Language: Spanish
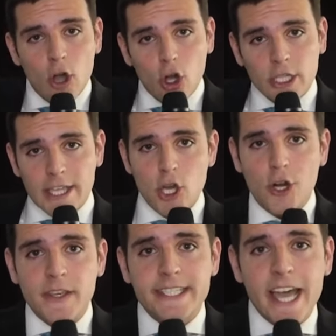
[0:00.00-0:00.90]
J.
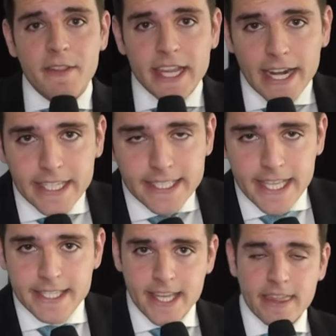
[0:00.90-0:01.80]
Jordis y Adrián
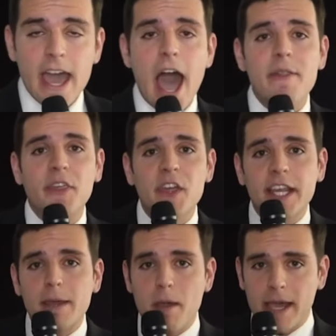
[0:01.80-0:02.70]
Sánchez a
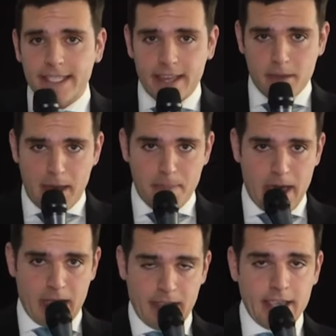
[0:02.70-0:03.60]
decir que me vais a
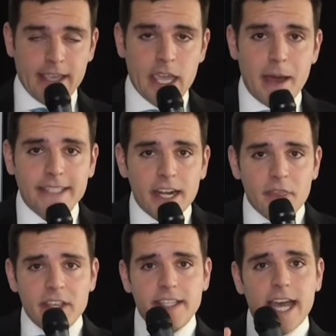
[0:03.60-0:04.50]
demandar. Y vais a
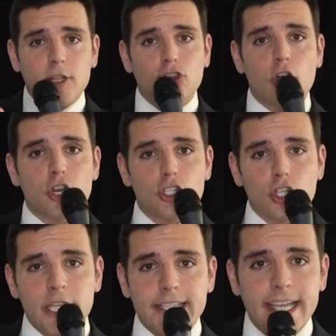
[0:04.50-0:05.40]
necesitar todos
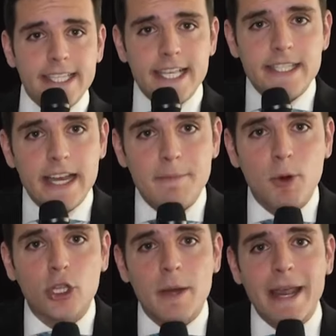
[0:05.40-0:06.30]
los sketches de la
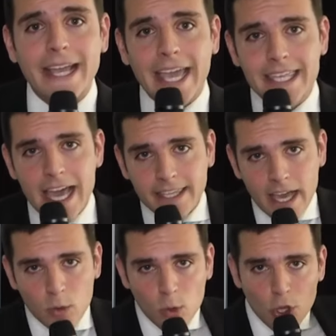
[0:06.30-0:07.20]
porta para que Iñaki
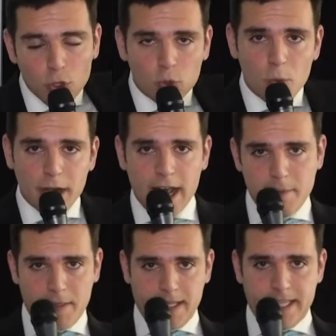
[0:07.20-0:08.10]
Angulo YouTube Real
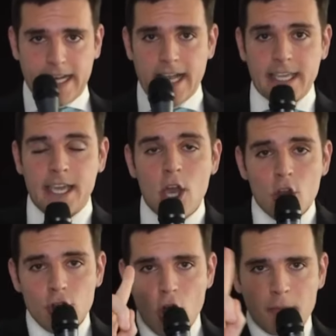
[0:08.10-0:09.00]
Madrid se calle.
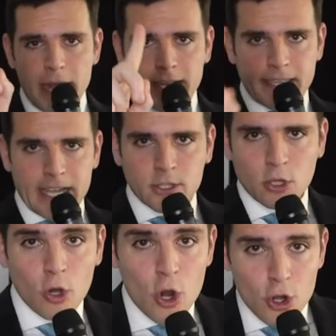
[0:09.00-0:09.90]
No me
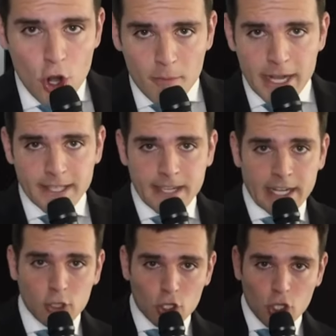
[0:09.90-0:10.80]
retracto, no me
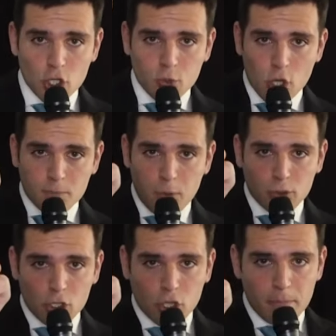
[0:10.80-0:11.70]
retracto. Sois unos
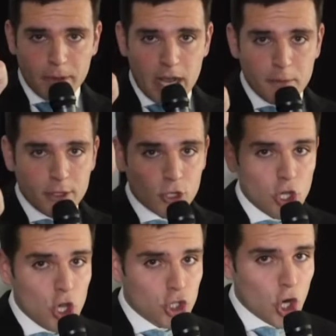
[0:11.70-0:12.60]
putos
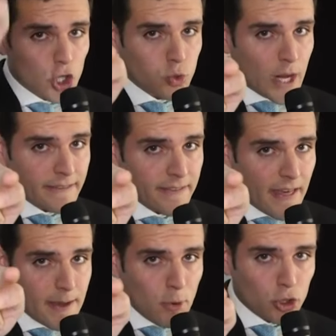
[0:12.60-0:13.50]
compraárbitros. Sois una
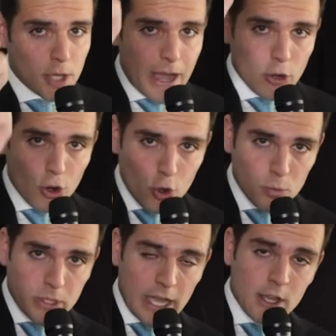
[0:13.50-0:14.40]
entidad deportiva
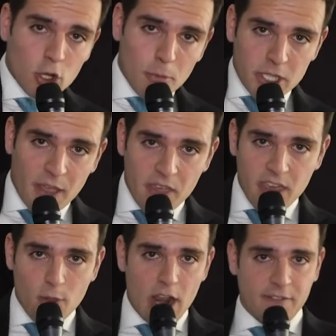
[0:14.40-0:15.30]
corrupta, como está
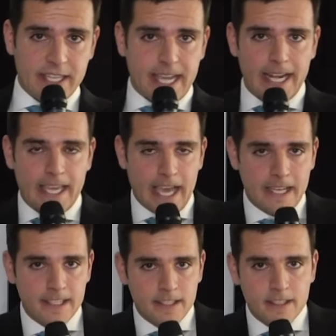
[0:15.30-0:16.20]
diciendo la
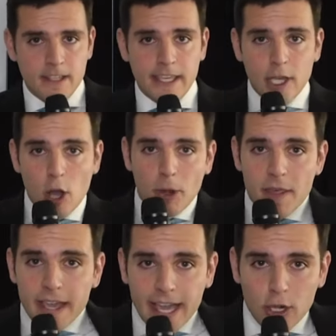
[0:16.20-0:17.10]
fiscalía. Y como
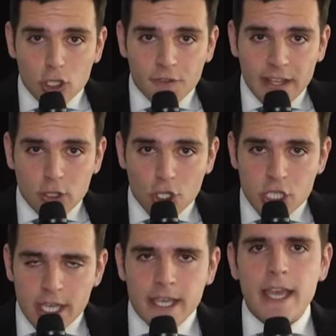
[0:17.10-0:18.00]
le dije al otro
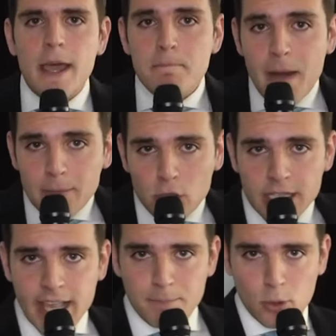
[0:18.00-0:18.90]
fantoche, vamos
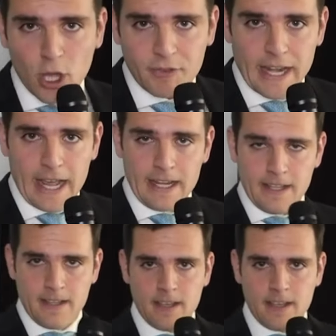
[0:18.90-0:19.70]
hasta el puto final.